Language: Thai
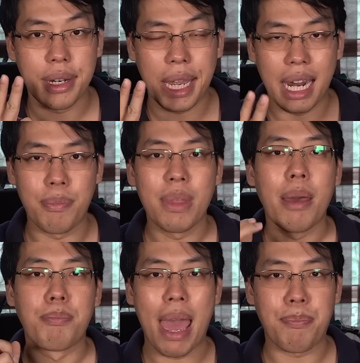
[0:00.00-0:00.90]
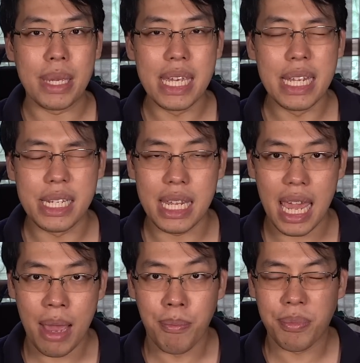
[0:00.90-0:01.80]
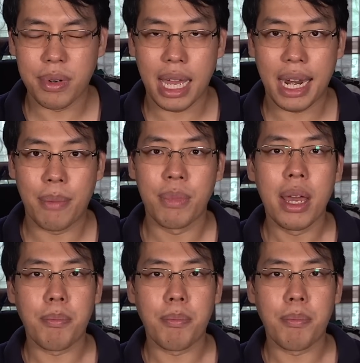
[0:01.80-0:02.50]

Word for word: นะครับ แบบ PCM นะครับ